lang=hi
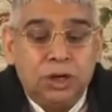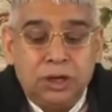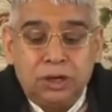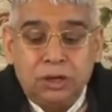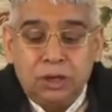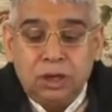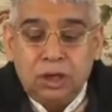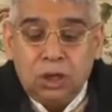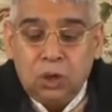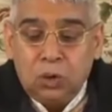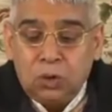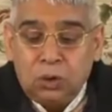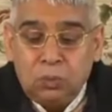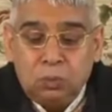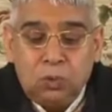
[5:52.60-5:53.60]
होंगे
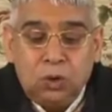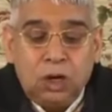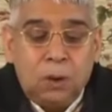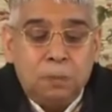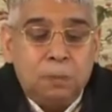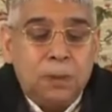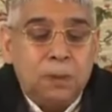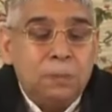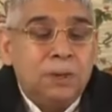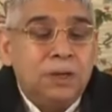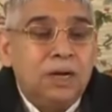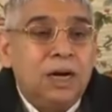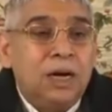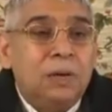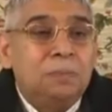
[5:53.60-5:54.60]
और बुढ़ापा
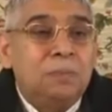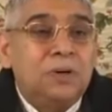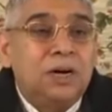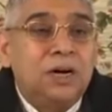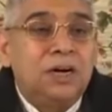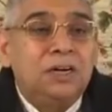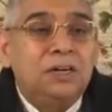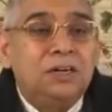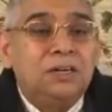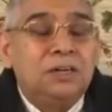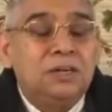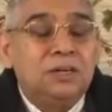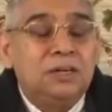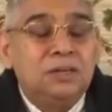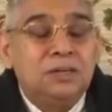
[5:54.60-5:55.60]
भी आपका
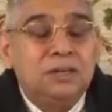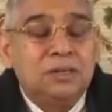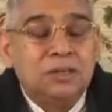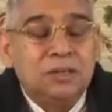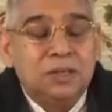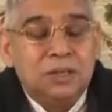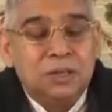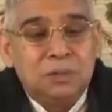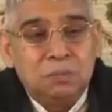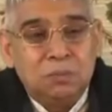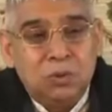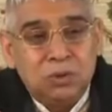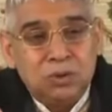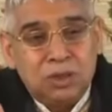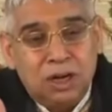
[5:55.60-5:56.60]

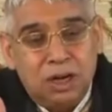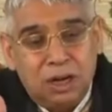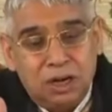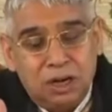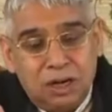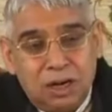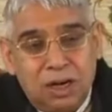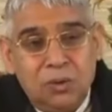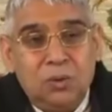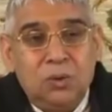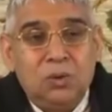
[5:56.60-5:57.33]
बहुत हल्का